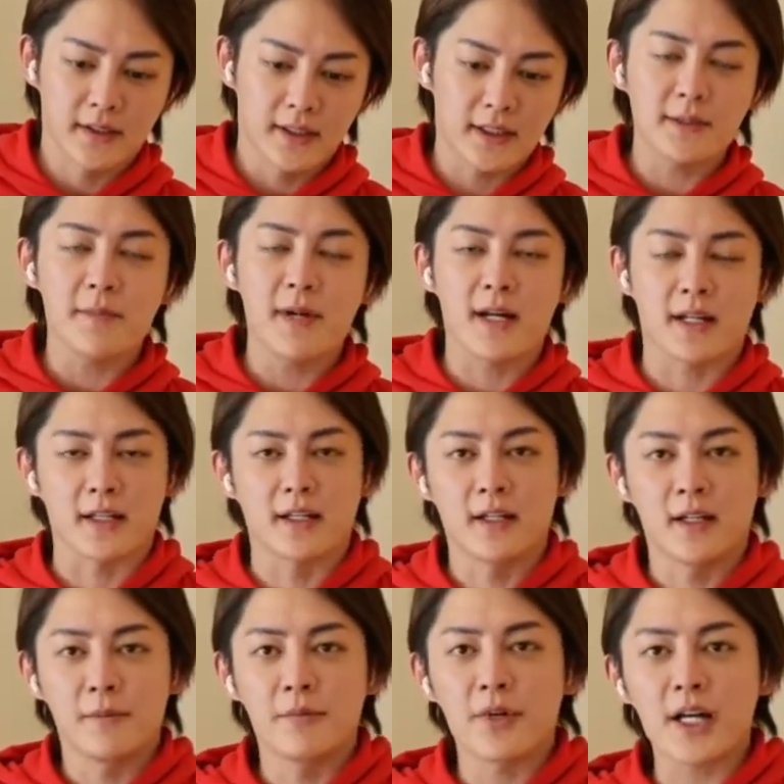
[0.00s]
つまり、
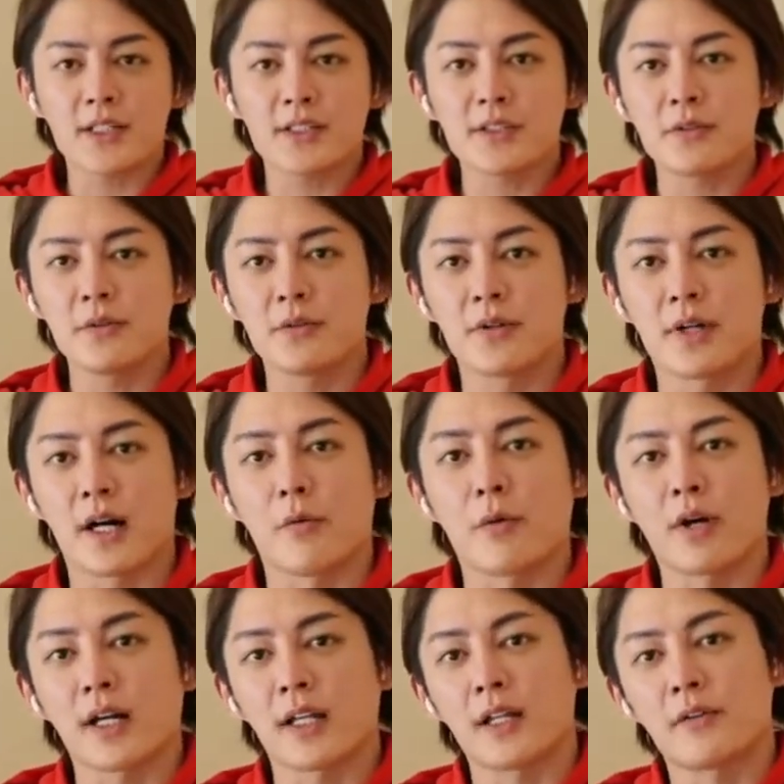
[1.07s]
昔の方がお
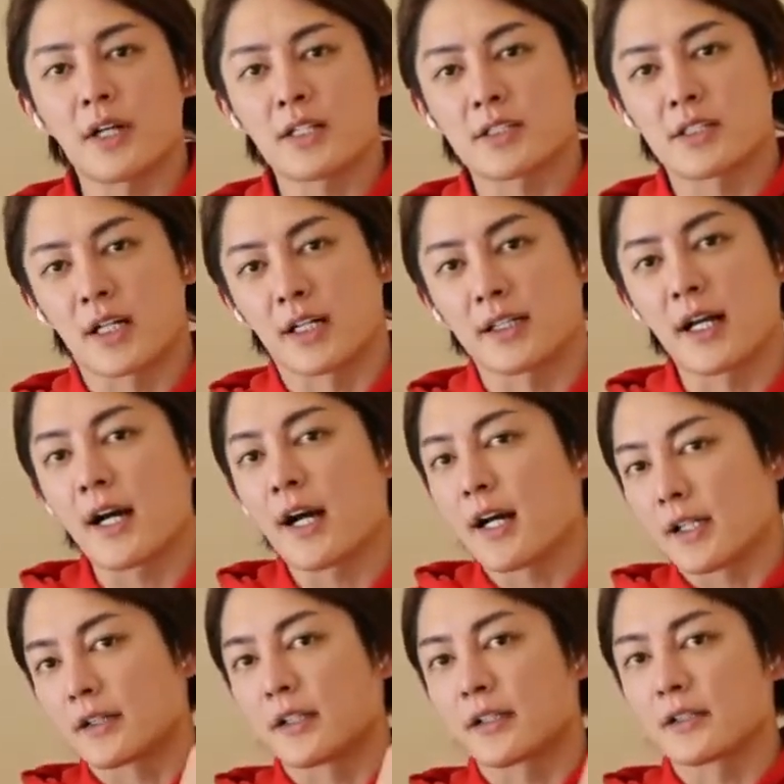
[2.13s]
金の価値が高
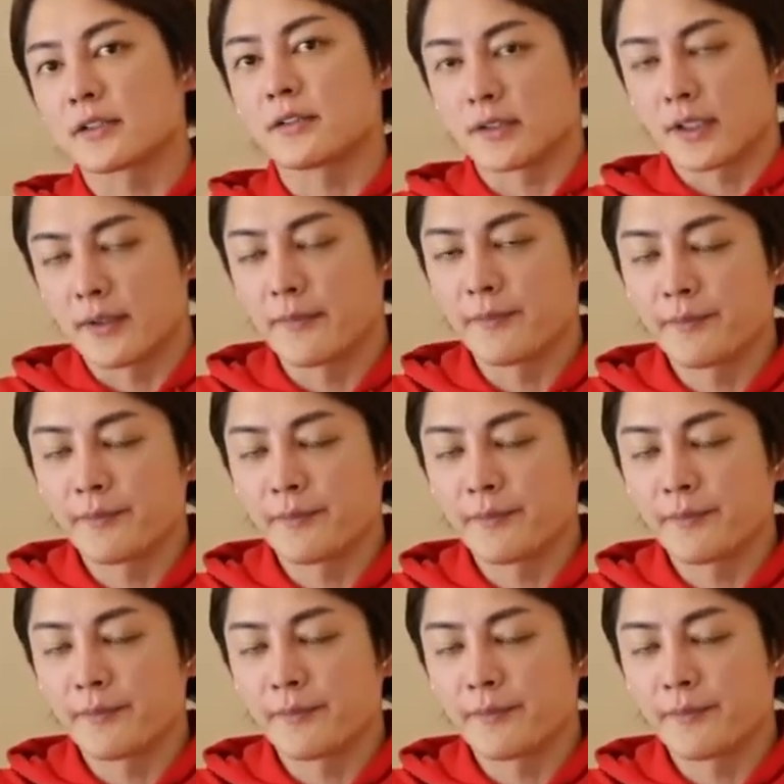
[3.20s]
かったんですよね。